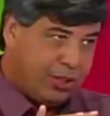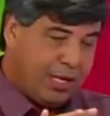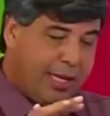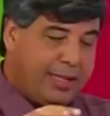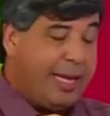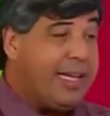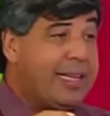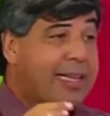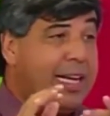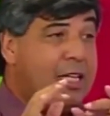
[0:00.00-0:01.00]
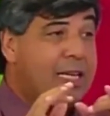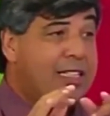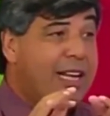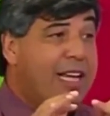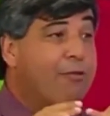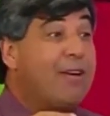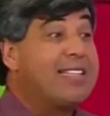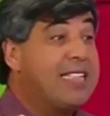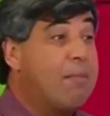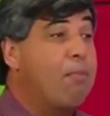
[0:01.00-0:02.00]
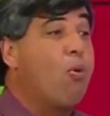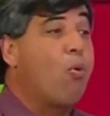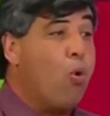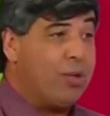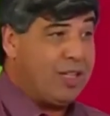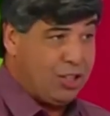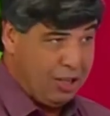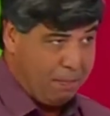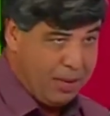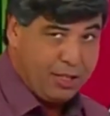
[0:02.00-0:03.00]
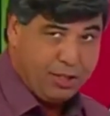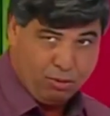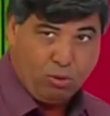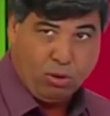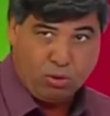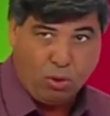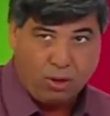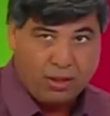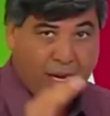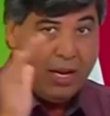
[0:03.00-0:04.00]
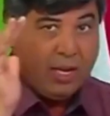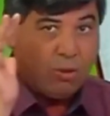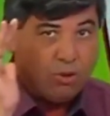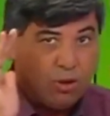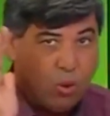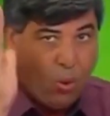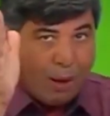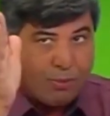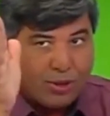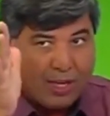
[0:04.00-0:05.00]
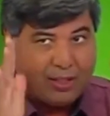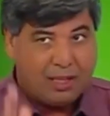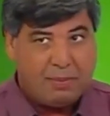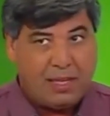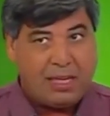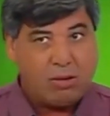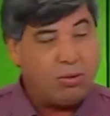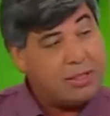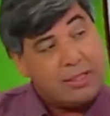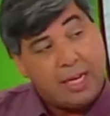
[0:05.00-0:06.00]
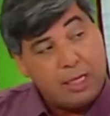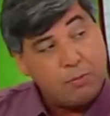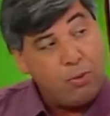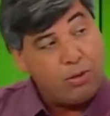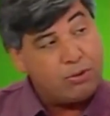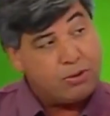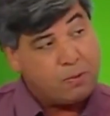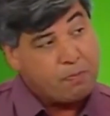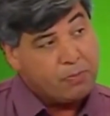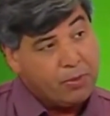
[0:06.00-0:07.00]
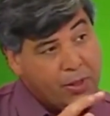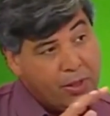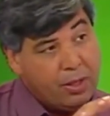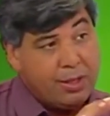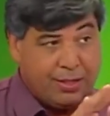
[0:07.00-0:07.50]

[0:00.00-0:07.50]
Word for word: Corinthians, ele teria, três, ele teria que fazer, por conta de ter perdido dois jogos e continuar buscando a Libertadores, três pontos. Em seis. Em